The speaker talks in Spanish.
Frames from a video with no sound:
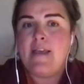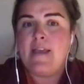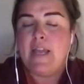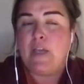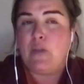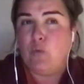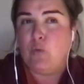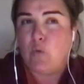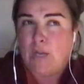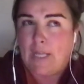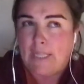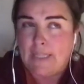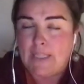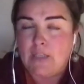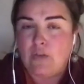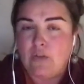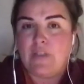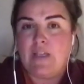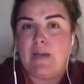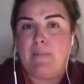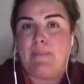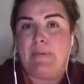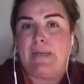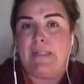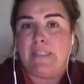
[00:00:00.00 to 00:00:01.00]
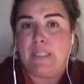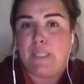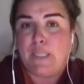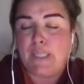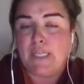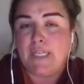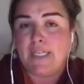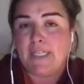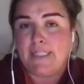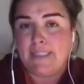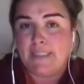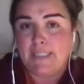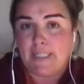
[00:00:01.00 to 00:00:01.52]
educación y
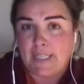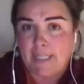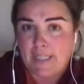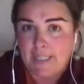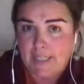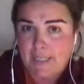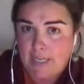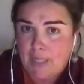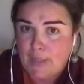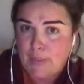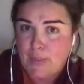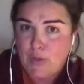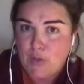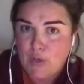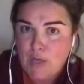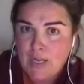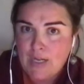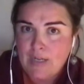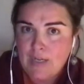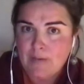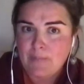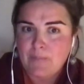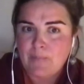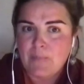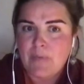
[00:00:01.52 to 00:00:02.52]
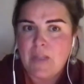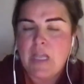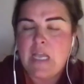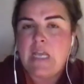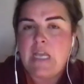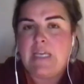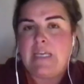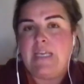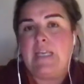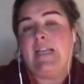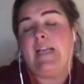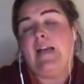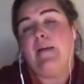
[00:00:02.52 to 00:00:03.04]
aprendizaje intergeneracional
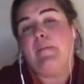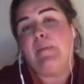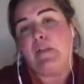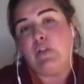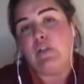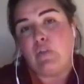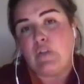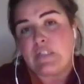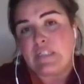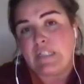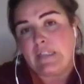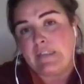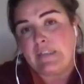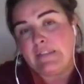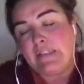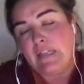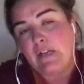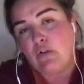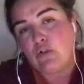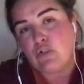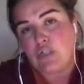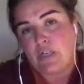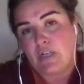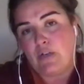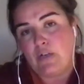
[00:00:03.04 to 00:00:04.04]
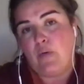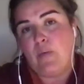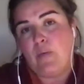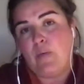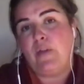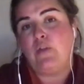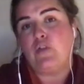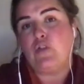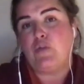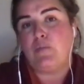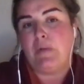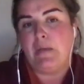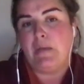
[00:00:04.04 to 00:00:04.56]
y Camino de Santiago
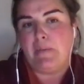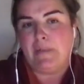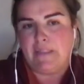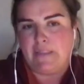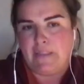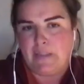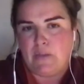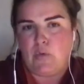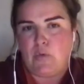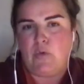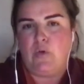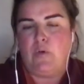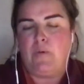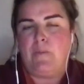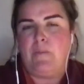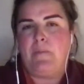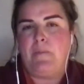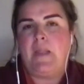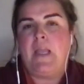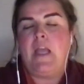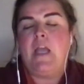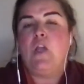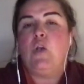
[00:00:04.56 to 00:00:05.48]
Sacobeo 2021.